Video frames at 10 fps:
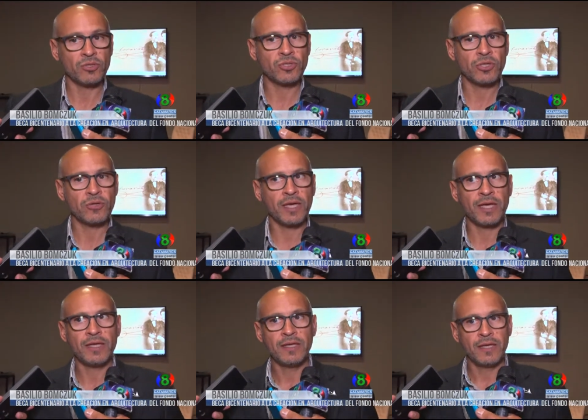Yo creo
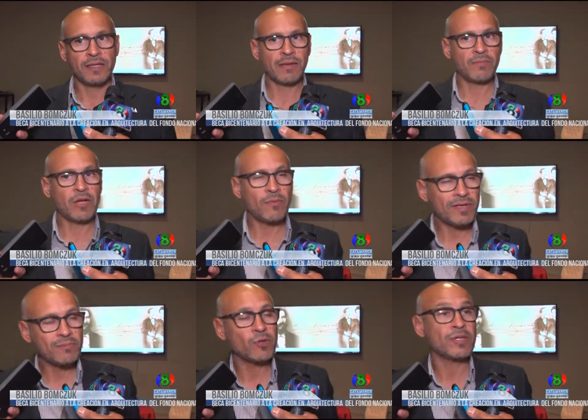que también lo más
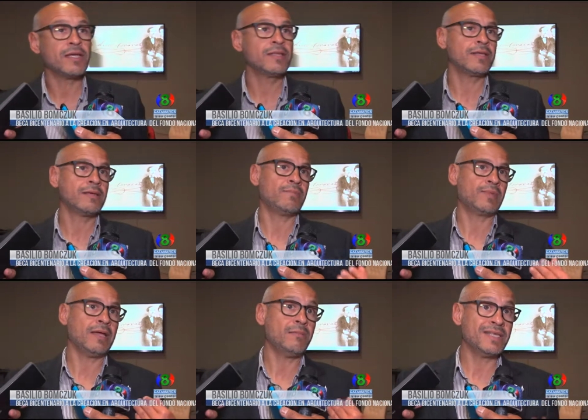importante,
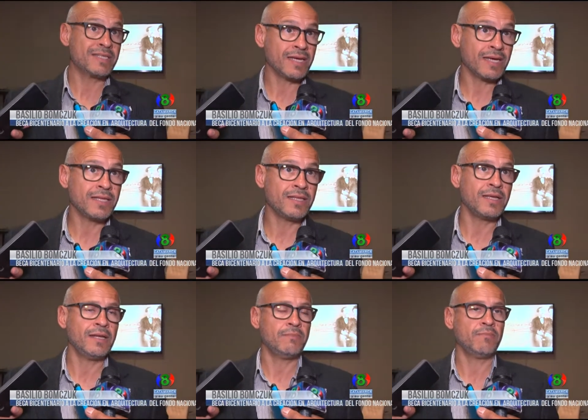el mensaje de
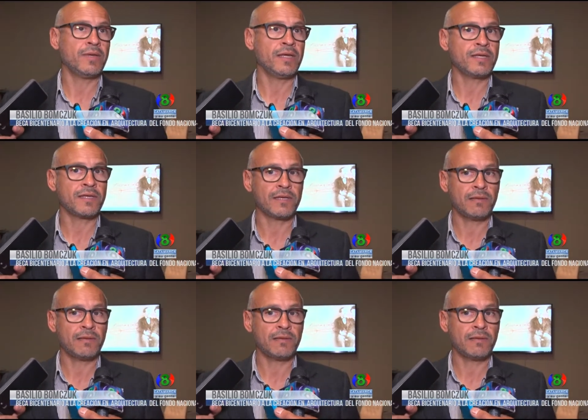él es,